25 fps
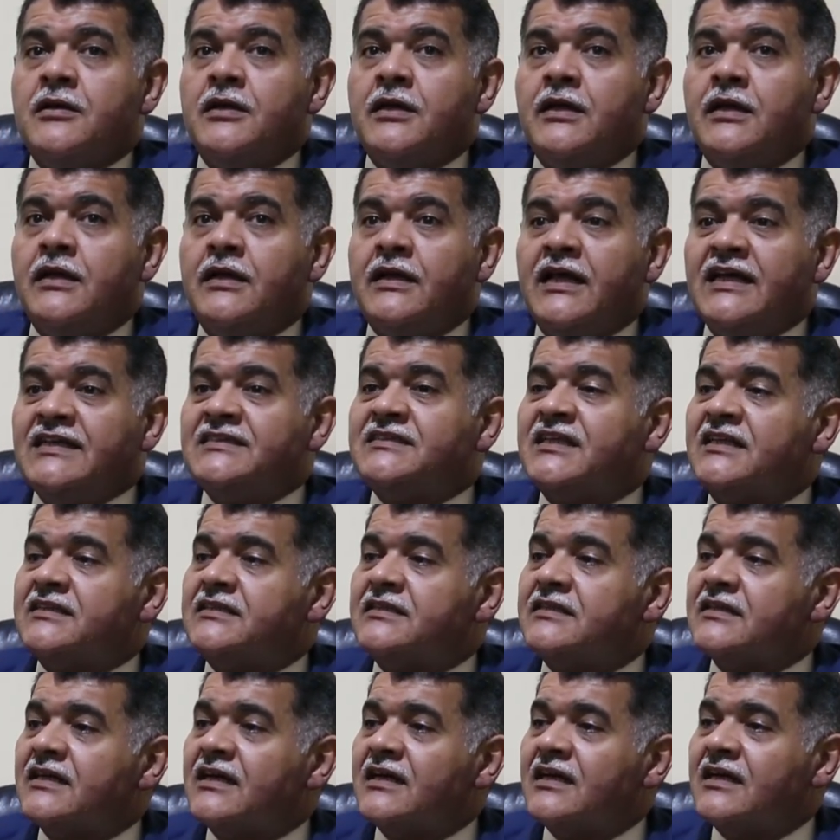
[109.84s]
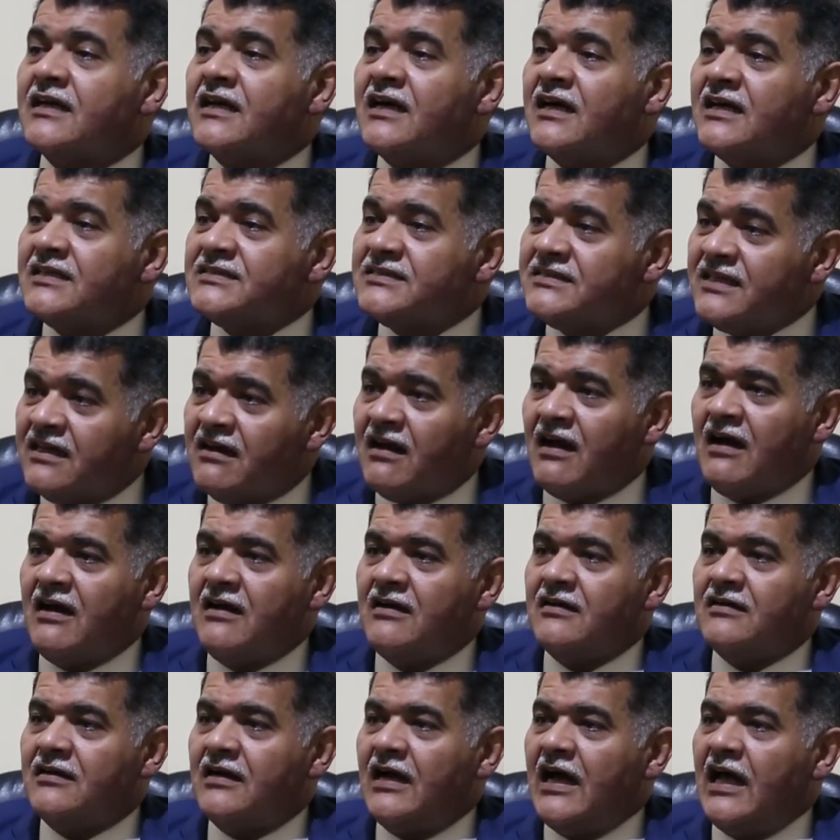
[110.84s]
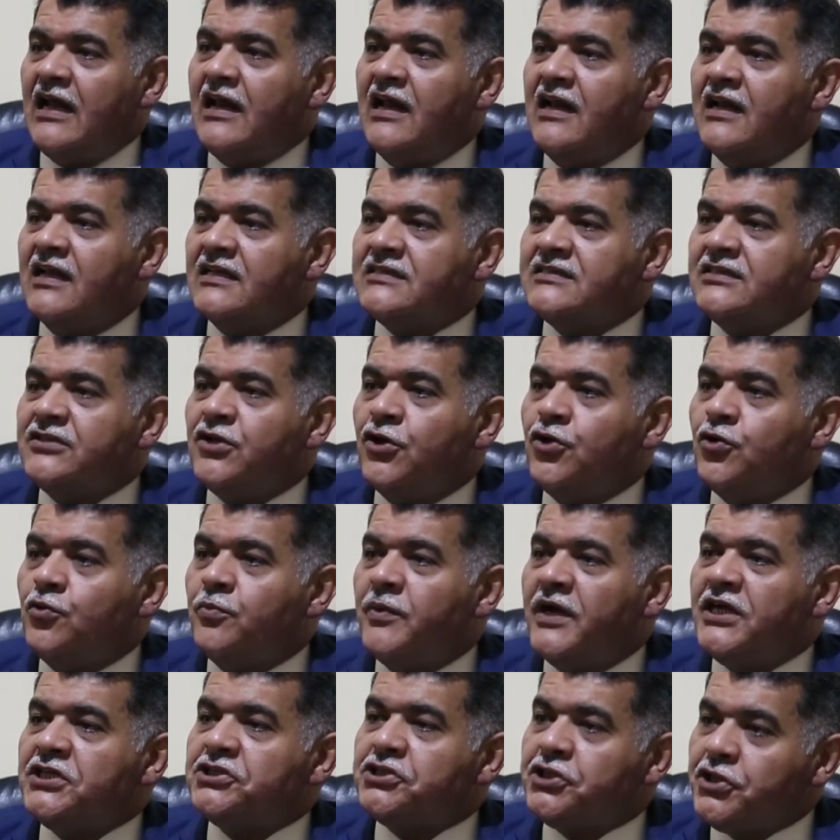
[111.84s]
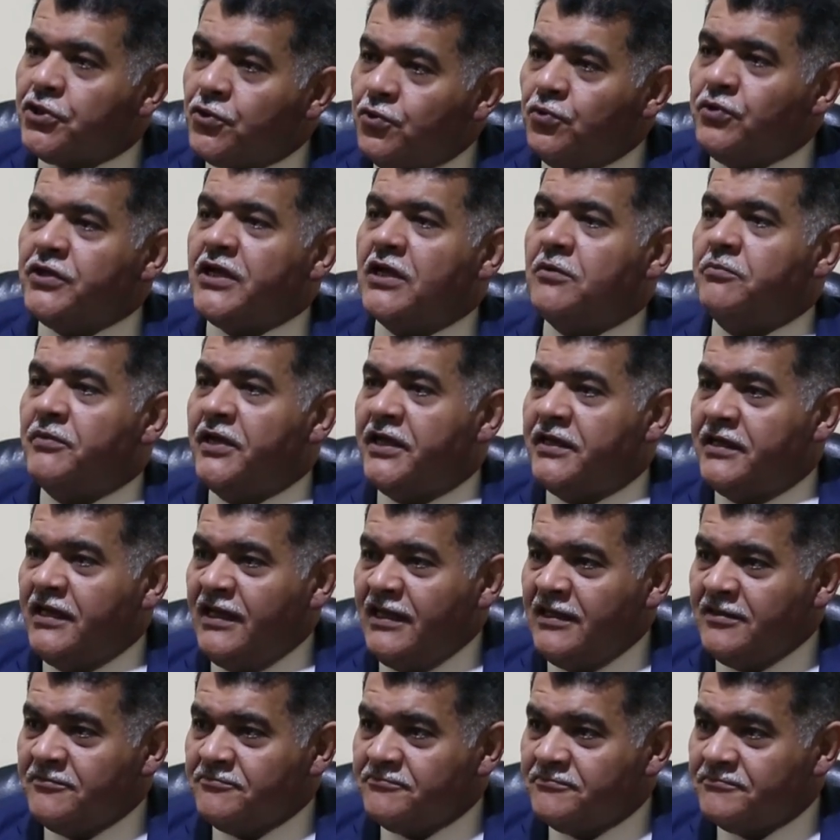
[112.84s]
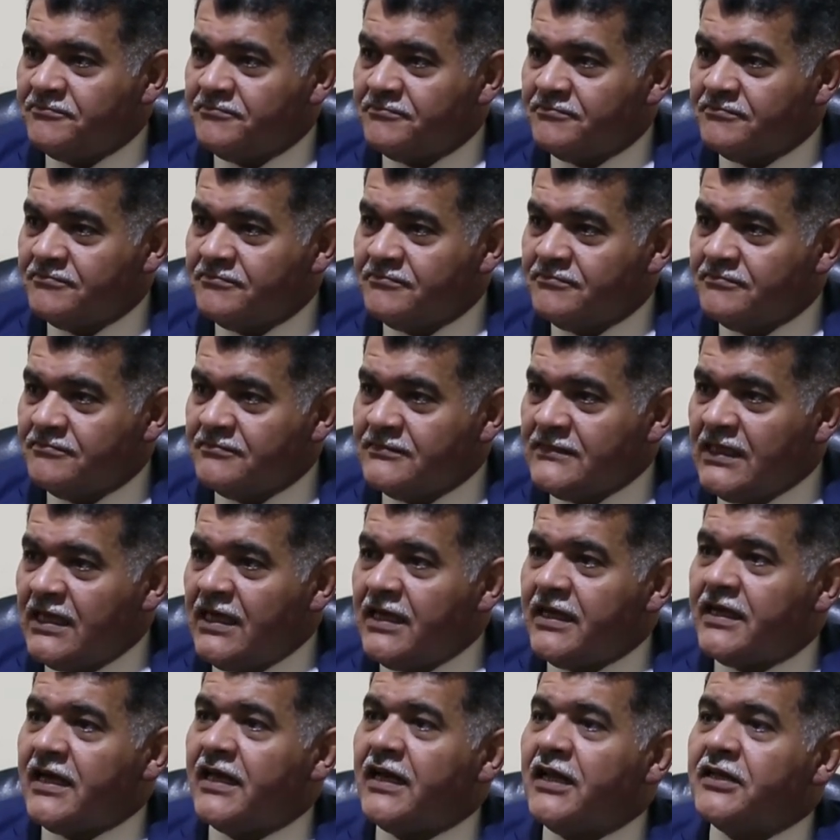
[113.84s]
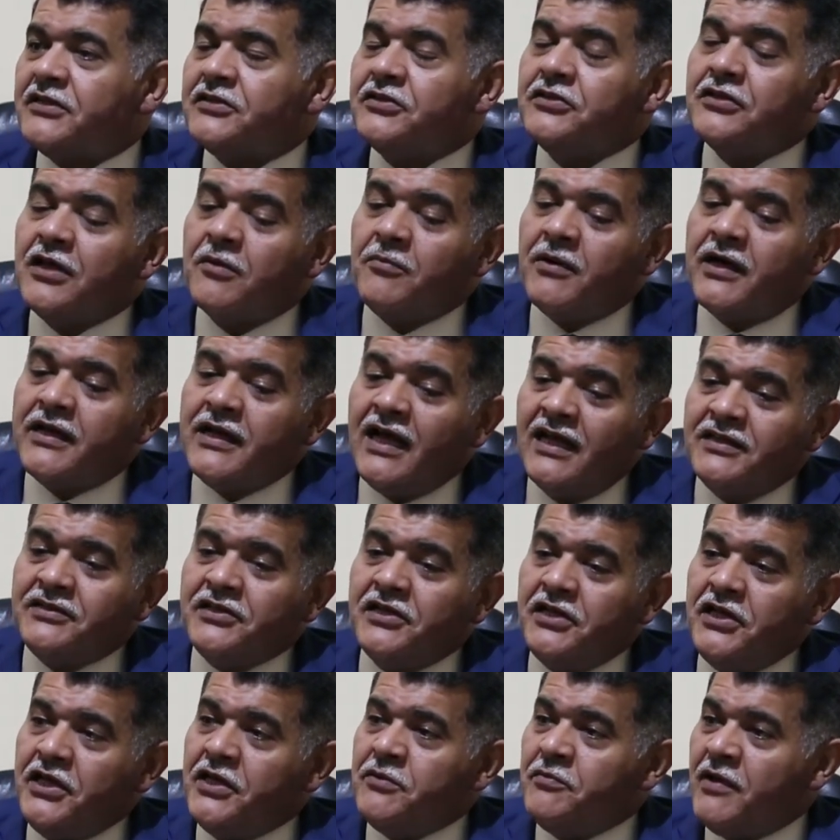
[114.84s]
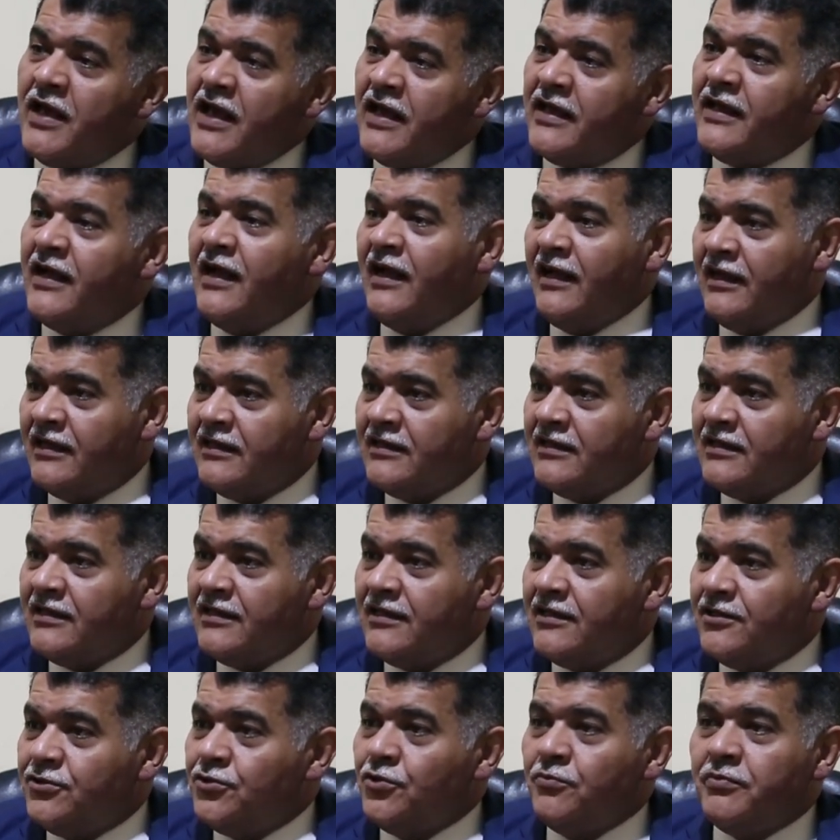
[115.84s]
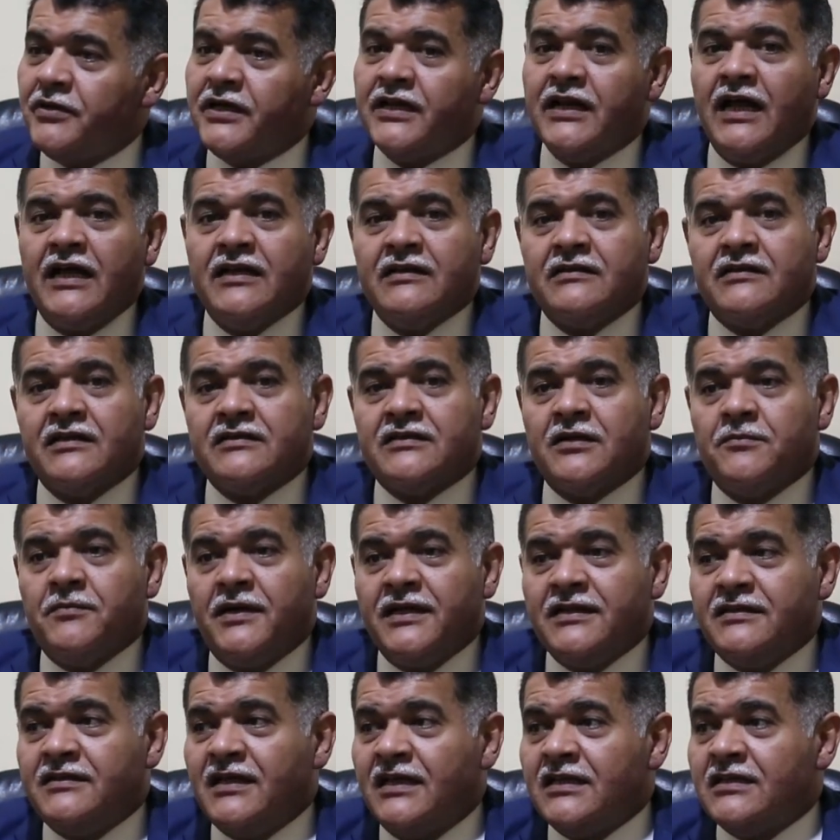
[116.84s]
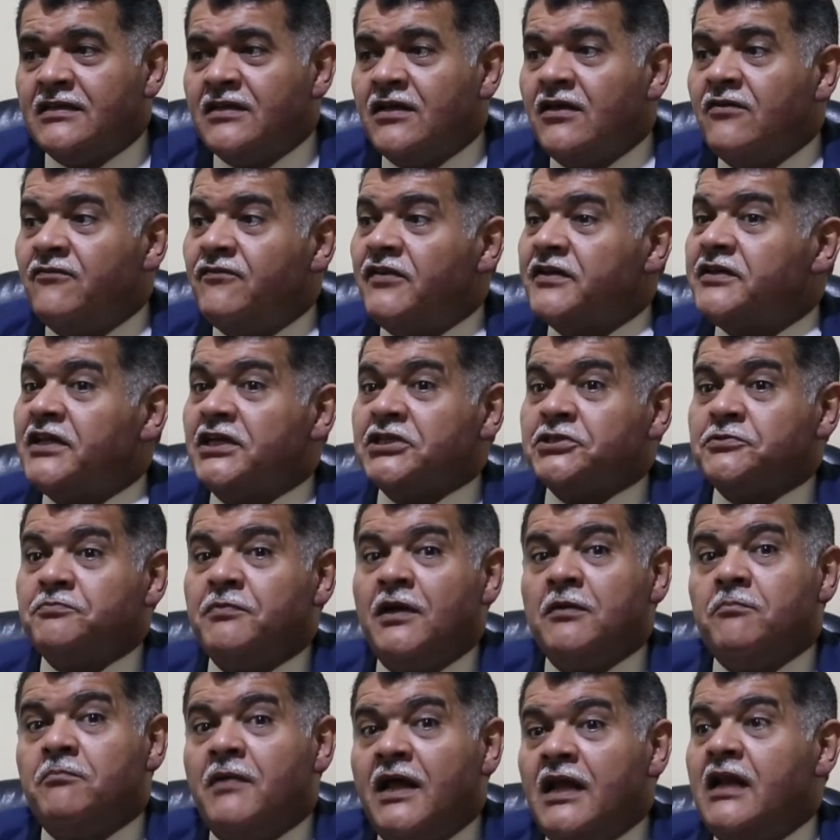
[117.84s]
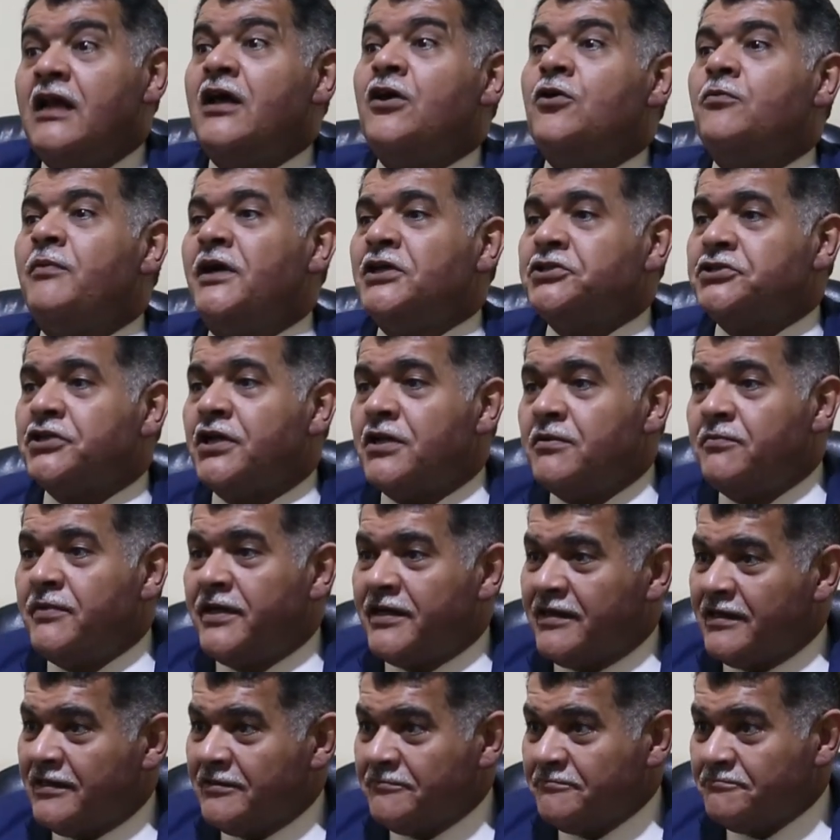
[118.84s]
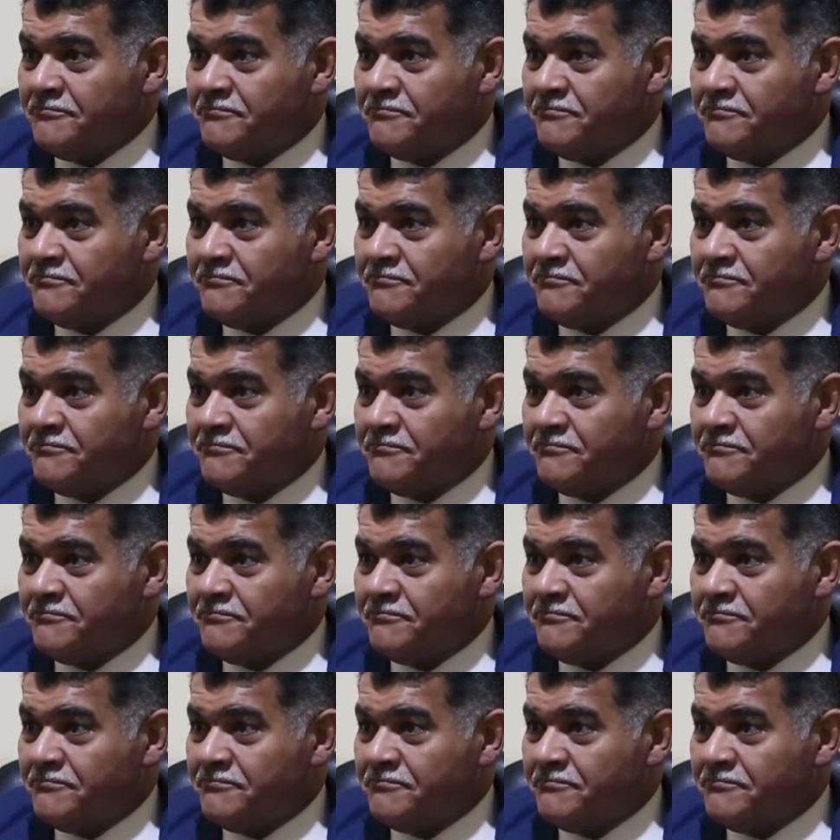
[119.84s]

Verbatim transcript: آه، ليست قاصرة على الذين يباشرون المهنة كانت ضمانات الحماية يمكن أن تتمدد فتشمل من لا يباشر المهنة